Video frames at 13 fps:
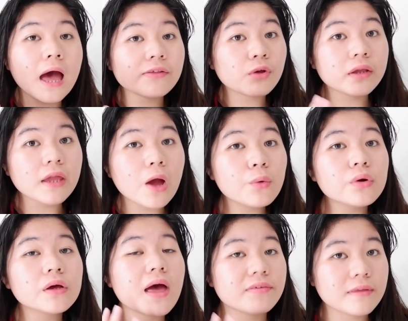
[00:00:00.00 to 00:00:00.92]
Soalnya aku
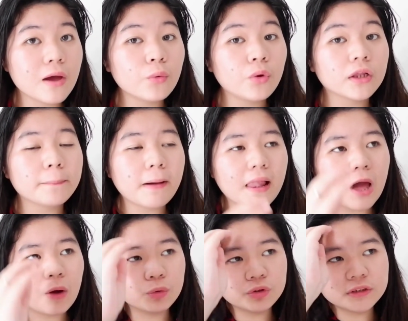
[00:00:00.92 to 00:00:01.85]
ngerasa kulit
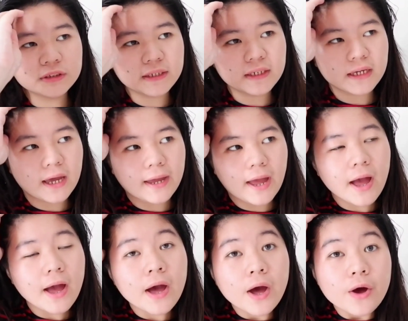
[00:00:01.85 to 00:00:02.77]
kepala aku tuh jadi kayak
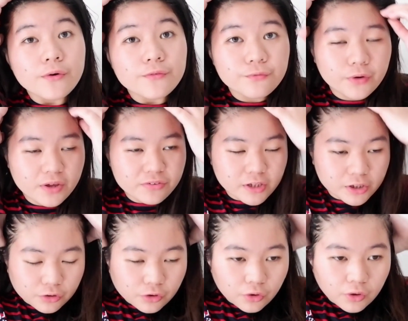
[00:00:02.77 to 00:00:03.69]
fresh
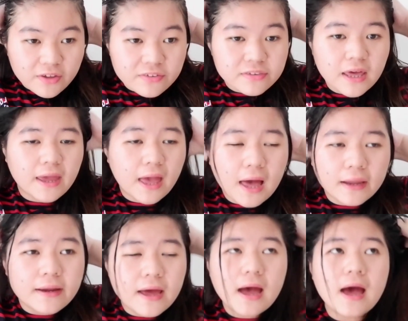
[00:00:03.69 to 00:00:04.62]
gitu loh guys, kayak
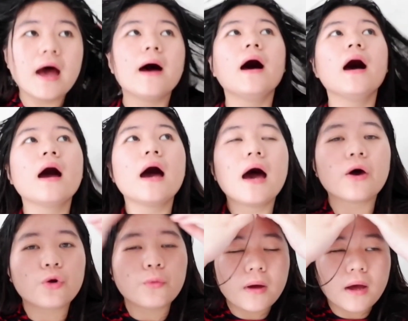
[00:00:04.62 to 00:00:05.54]
ada
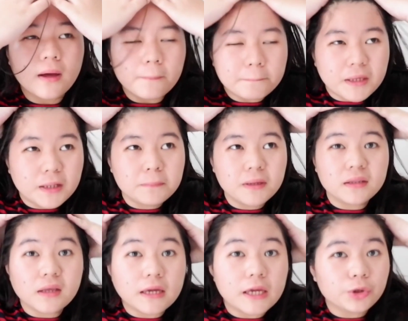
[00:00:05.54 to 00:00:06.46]
aroma
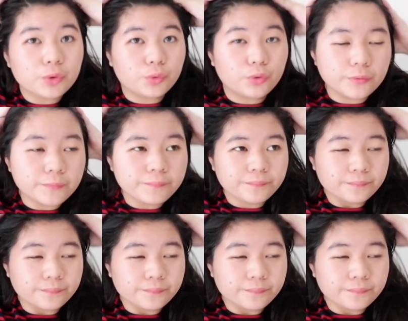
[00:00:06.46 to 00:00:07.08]
min-minnya gitu.